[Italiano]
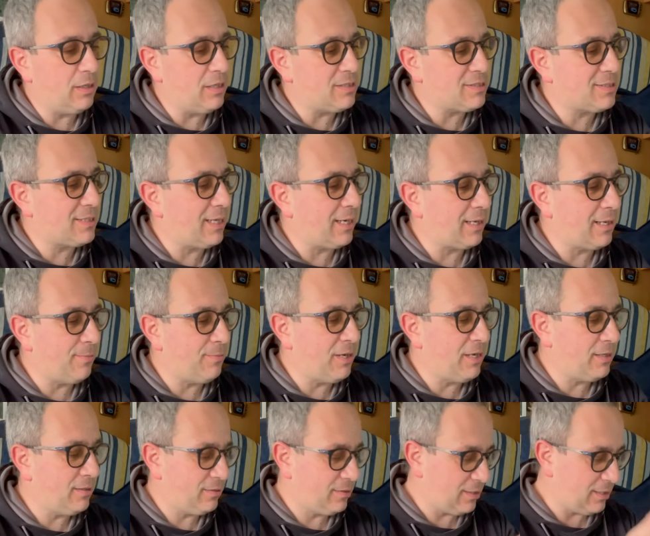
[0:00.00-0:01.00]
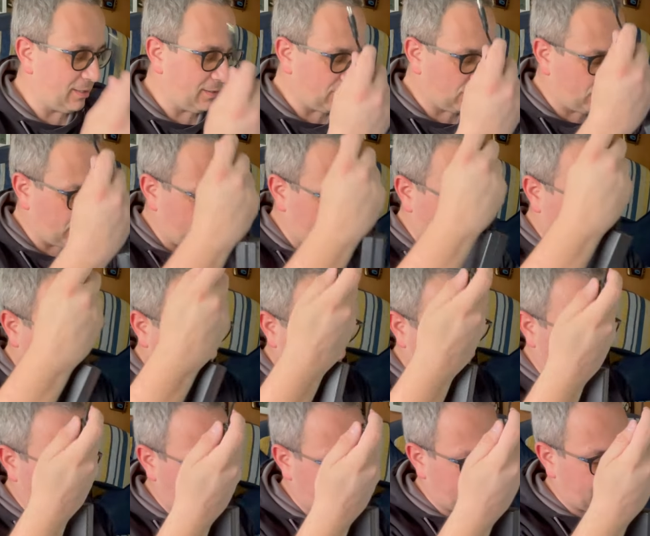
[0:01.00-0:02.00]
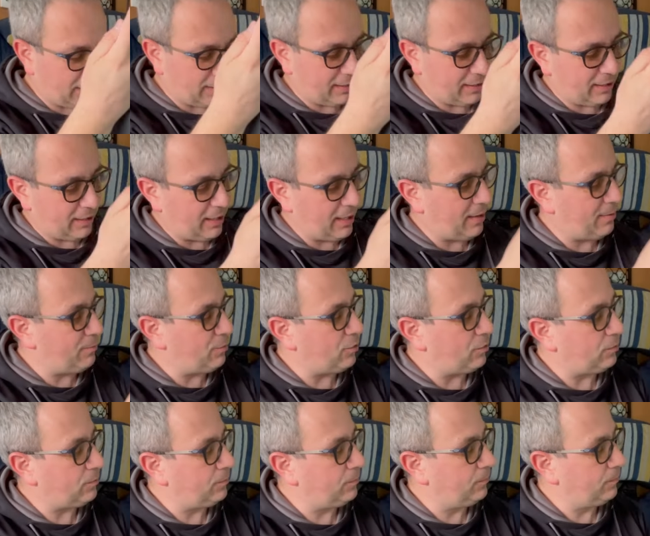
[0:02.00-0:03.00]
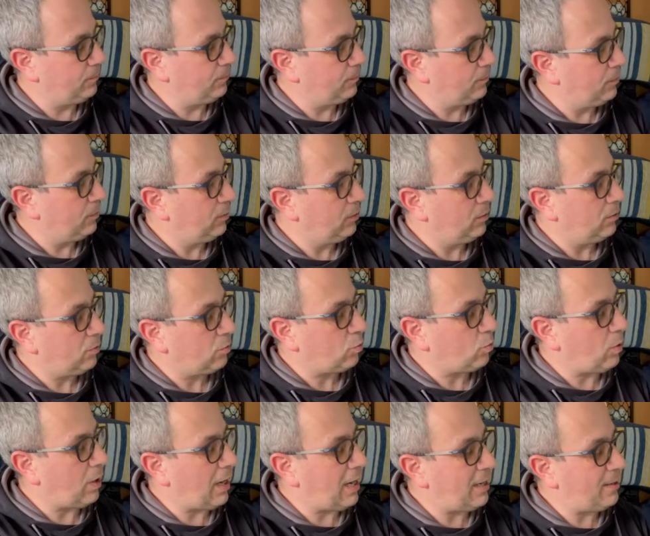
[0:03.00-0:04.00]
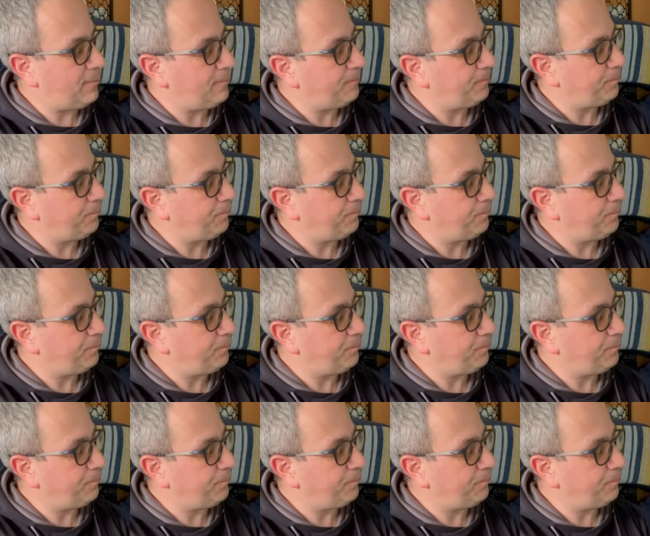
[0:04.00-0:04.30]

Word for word: esternamente questo lo attaccheremo qua